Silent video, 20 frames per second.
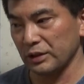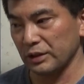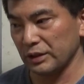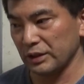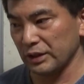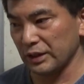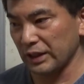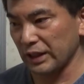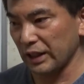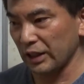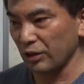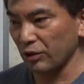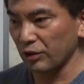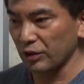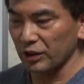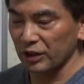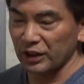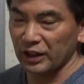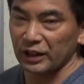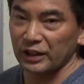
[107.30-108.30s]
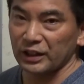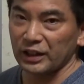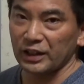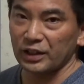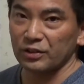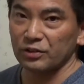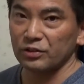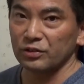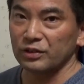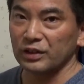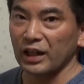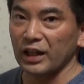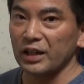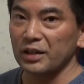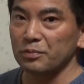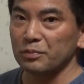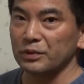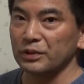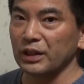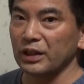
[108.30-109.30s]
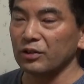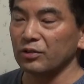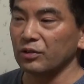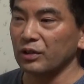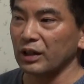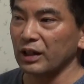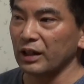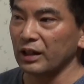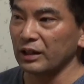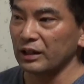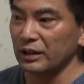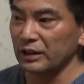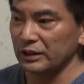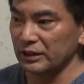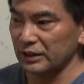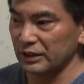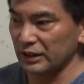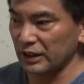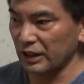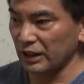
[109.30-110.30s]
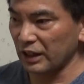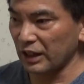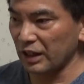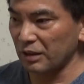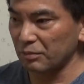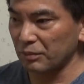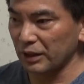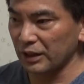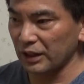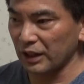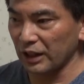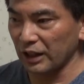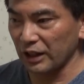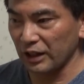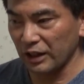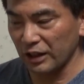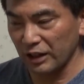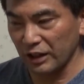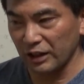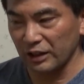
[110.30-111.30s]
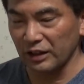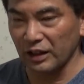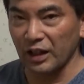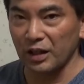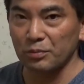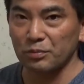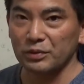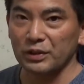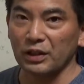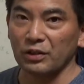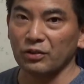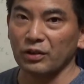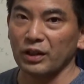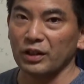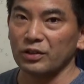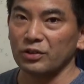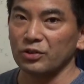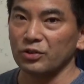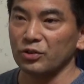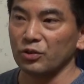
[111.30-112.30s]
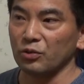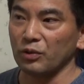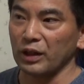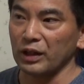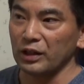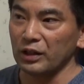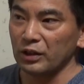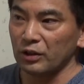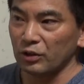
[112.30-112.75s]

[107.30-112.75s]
力を入れて弾くタイプなのか、力があんまり入らないタイプなのかっていうのは、